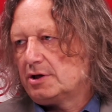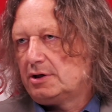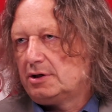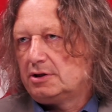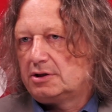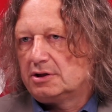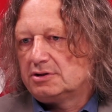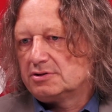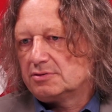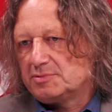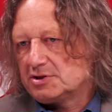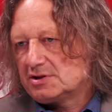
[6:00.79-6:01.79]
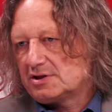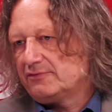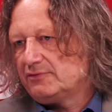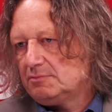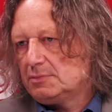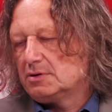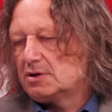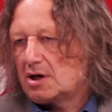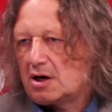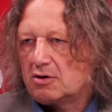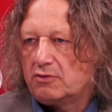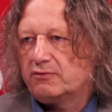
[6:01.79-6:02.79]
i kiedy sobie zestawimy
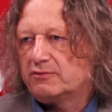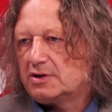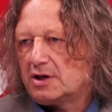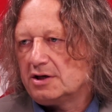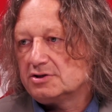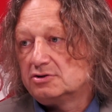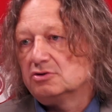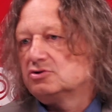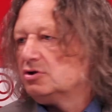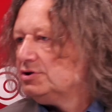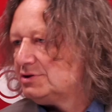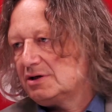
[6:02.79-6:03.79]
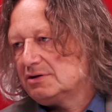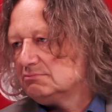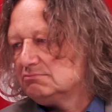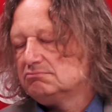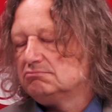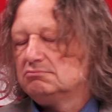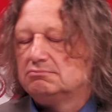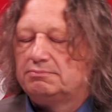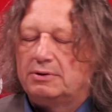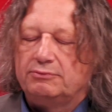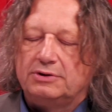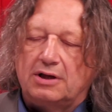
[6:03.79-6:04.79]
Kraków, Gdańsk, no stolica
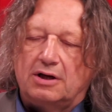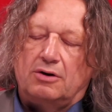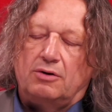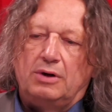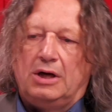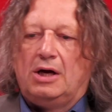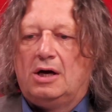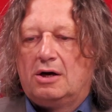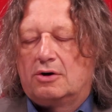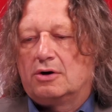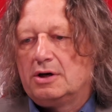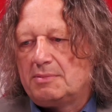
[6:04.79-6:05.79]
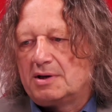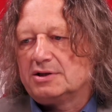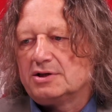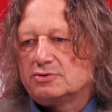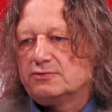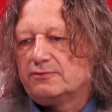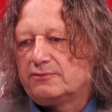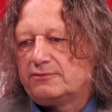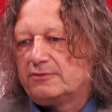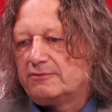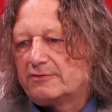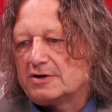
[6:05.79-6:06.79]
pełni taką rolę magnesu w,
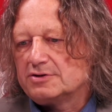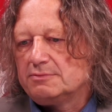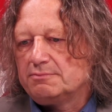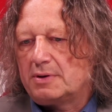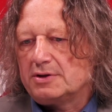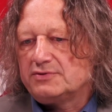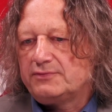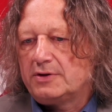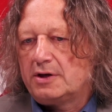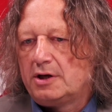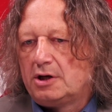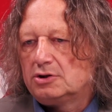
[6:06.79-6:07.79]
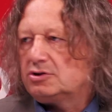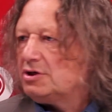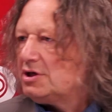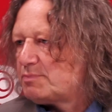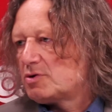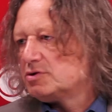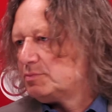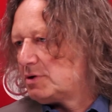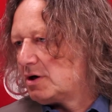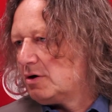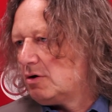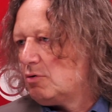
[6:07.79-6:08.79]
w każdym państwie, no to nie sposób
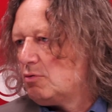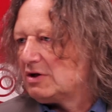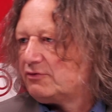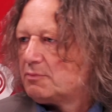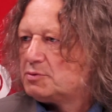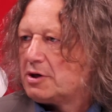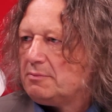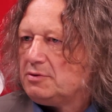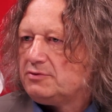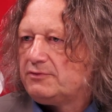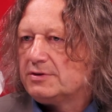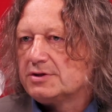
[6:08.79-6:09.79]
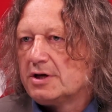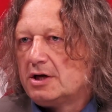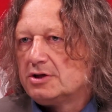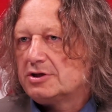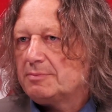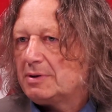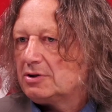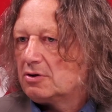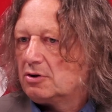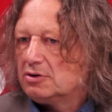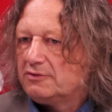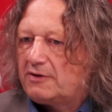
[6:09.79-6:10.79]
tego łatwo przebić, więc trzeba
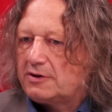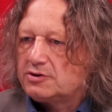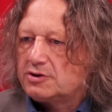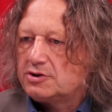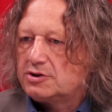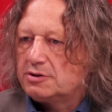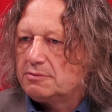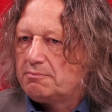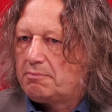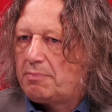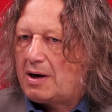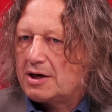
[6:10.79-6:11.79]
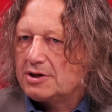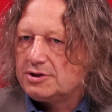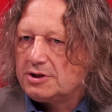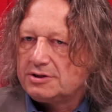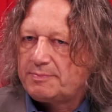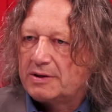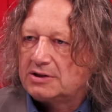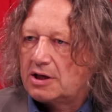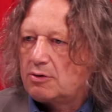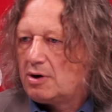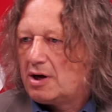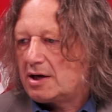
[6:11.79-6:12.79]
dokonywać rzeczy bardziej
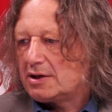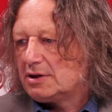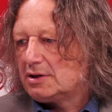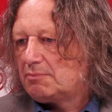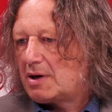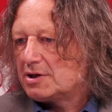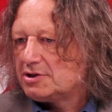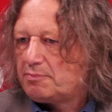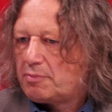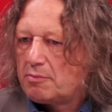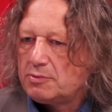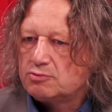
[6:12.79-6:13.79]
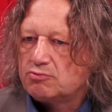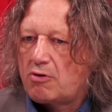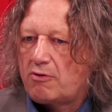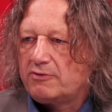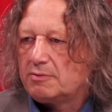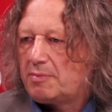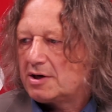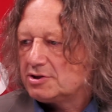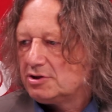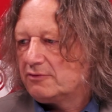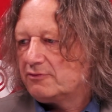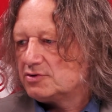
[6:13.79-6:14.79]
spektakularnych, bardziej pomysłowych,
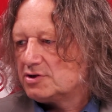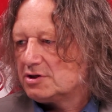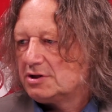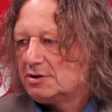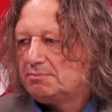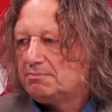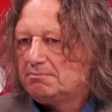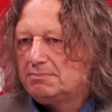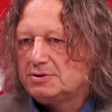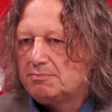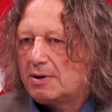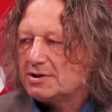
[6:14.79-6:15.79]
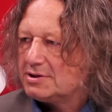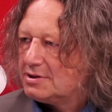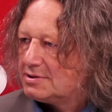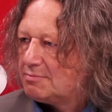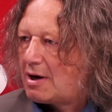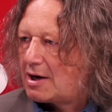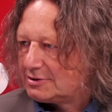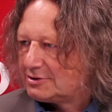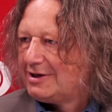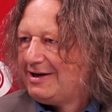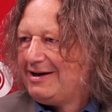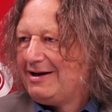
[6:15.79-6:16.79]
bardziej nowoczesnych, być bardziej smart,
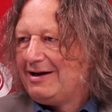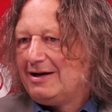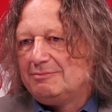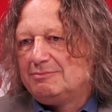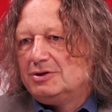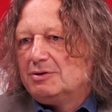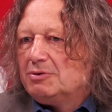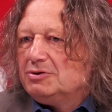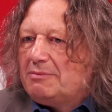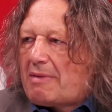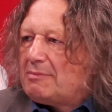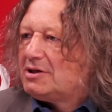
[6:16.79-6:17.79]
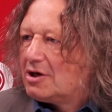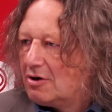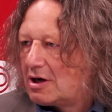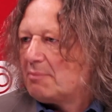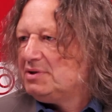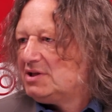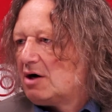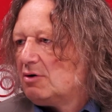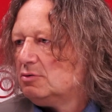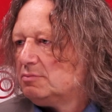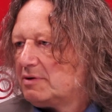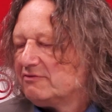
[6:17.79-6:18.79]
no bo nie mamy tego
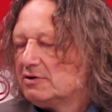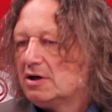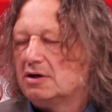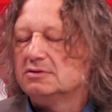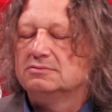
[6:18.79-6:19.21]
kapitału, prawda,